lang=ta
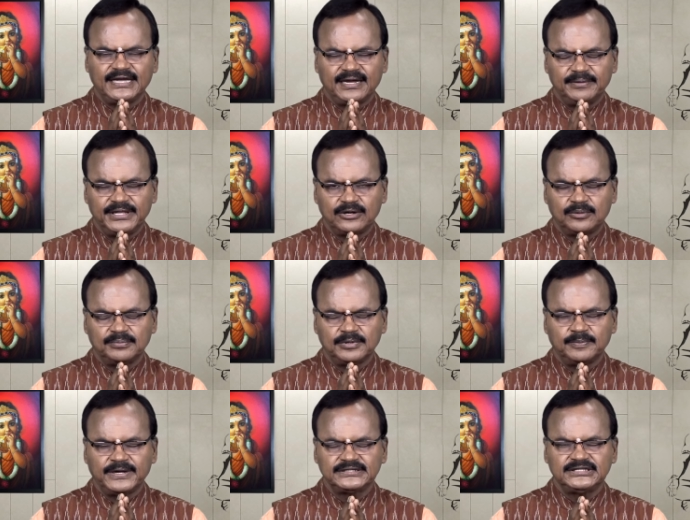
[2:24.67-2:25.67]
அப்படியே
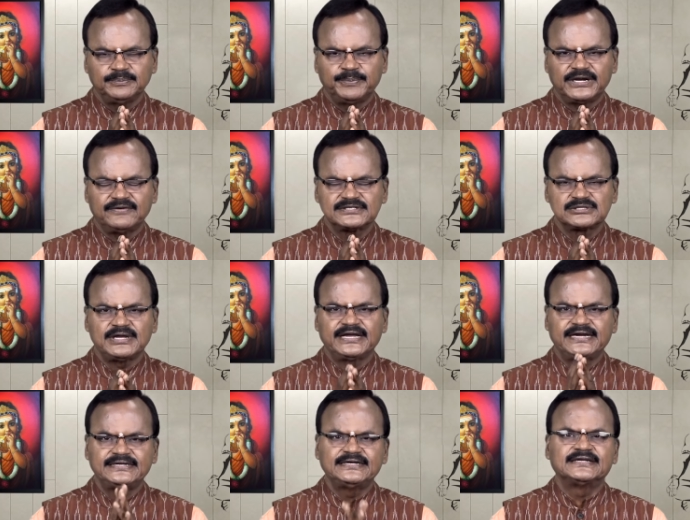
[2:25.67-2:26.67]
ரொம்ப பக்தி பரவசமாக
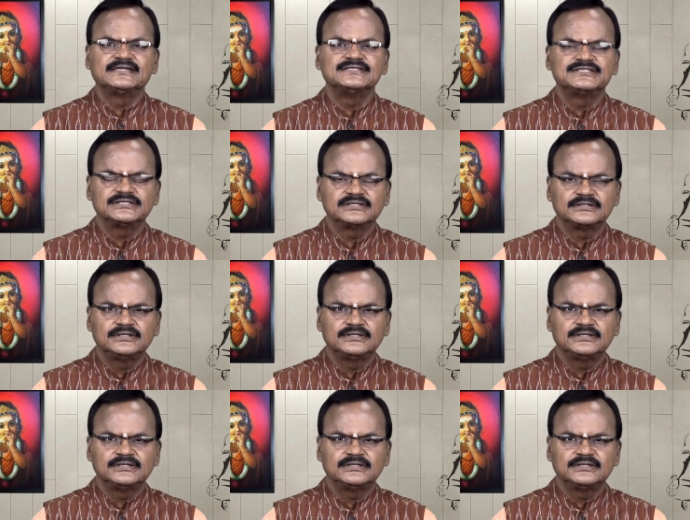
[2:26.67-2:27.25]
கேட்டுக்கிட்டு இருந்துச்சு